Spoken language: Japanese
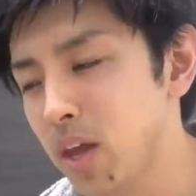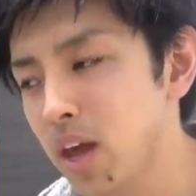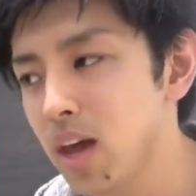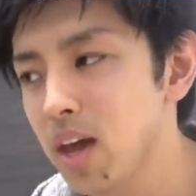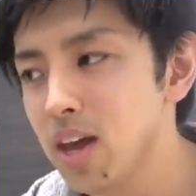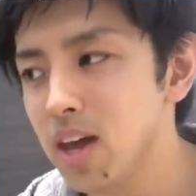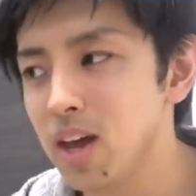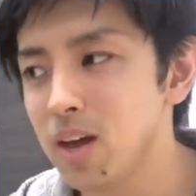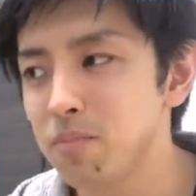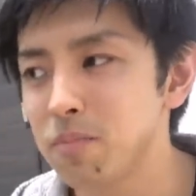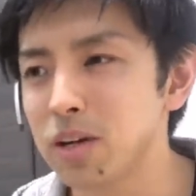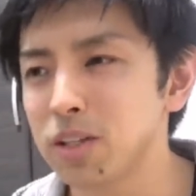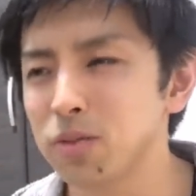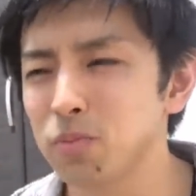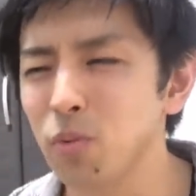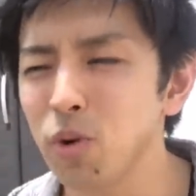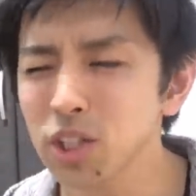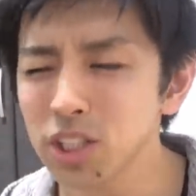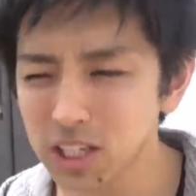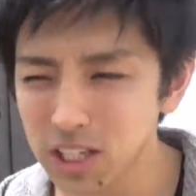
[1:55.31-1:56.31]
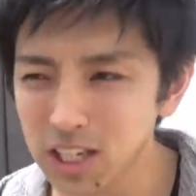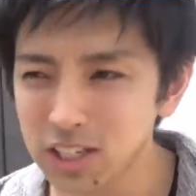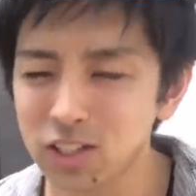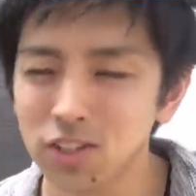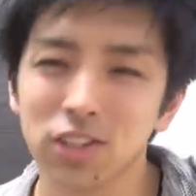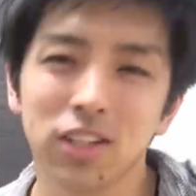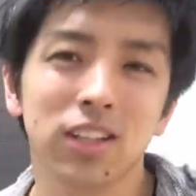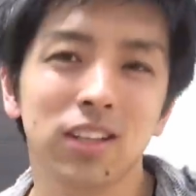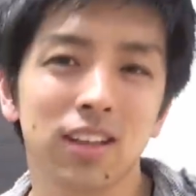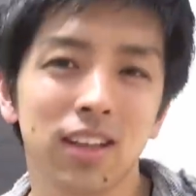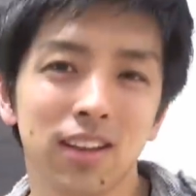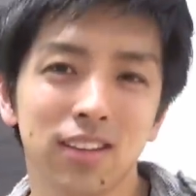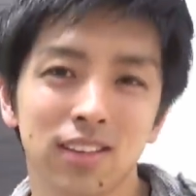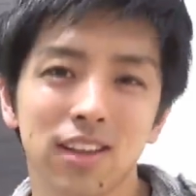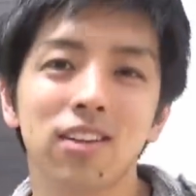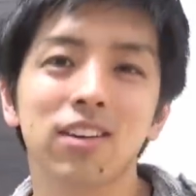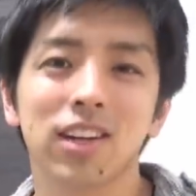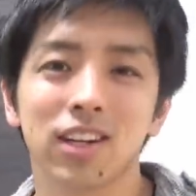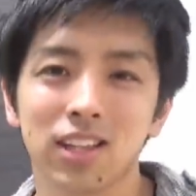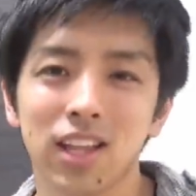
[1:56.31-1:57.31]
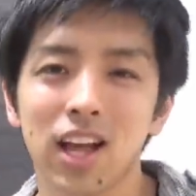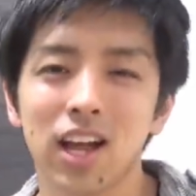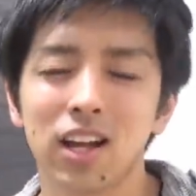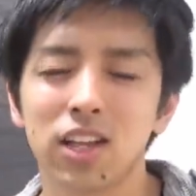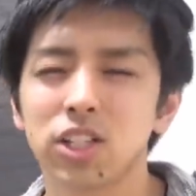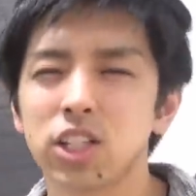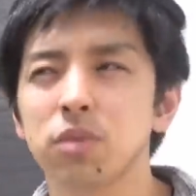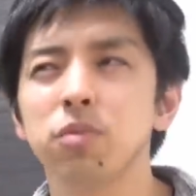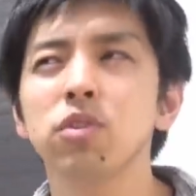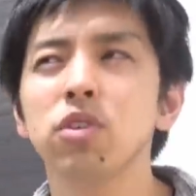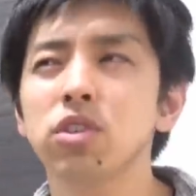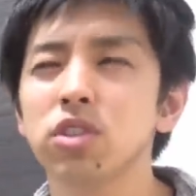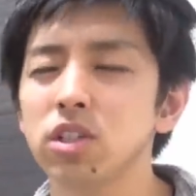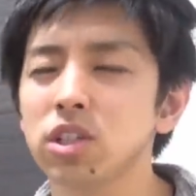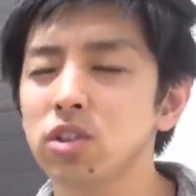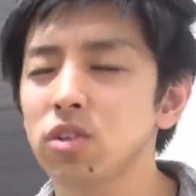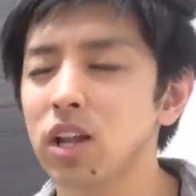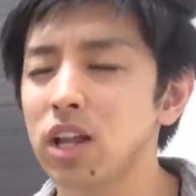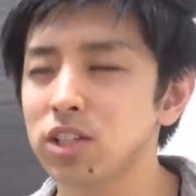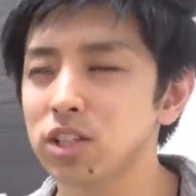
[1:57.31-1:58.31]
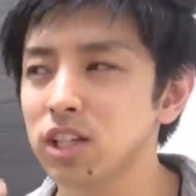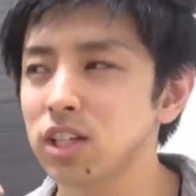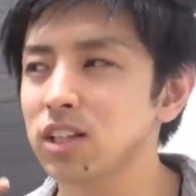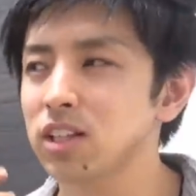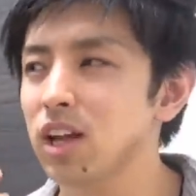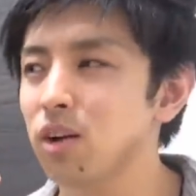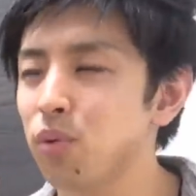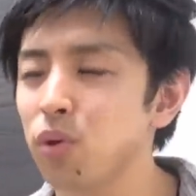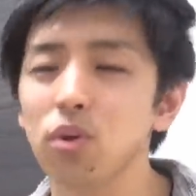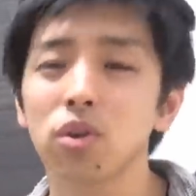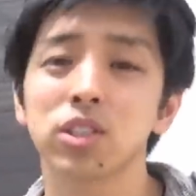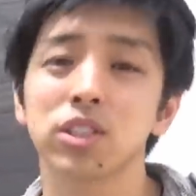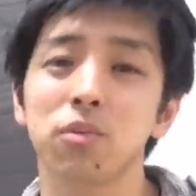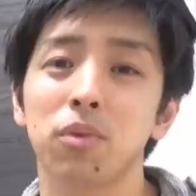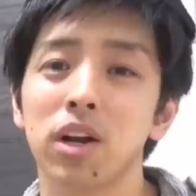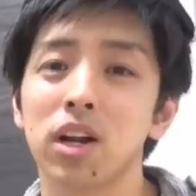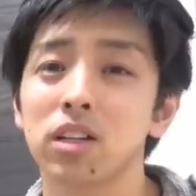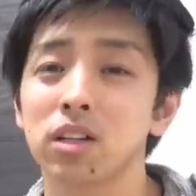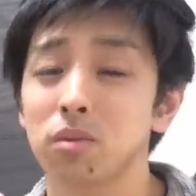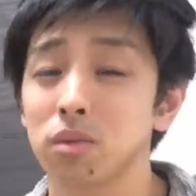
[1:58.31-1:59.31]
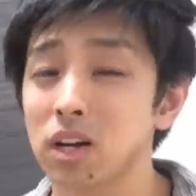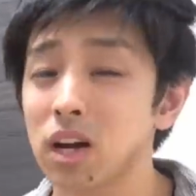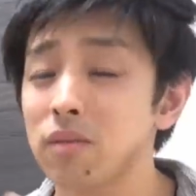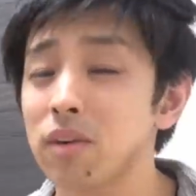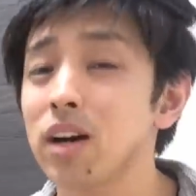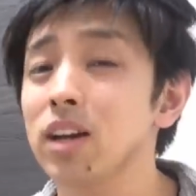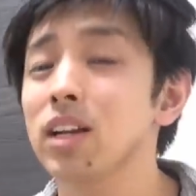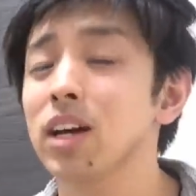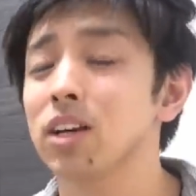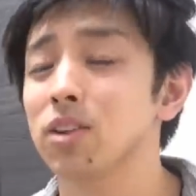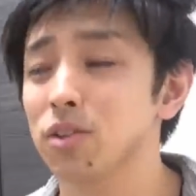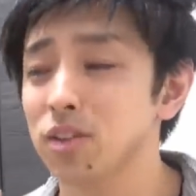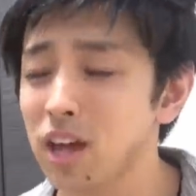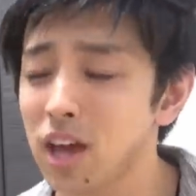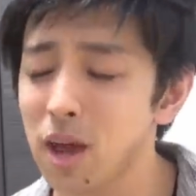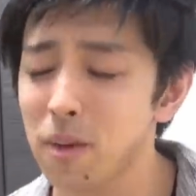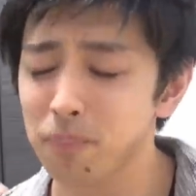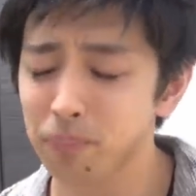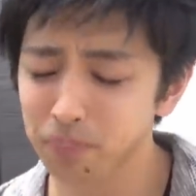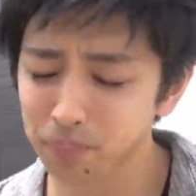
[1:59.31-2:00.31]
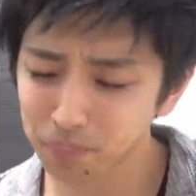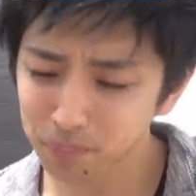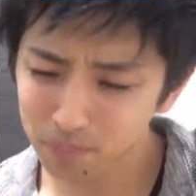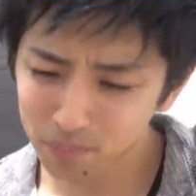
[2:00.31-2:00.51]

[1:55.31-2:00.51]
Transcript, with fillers: で、まあ、もし、ツイッターやってる方、自分のツイッター、ツイッターフォローしてもらわなくても構わないので、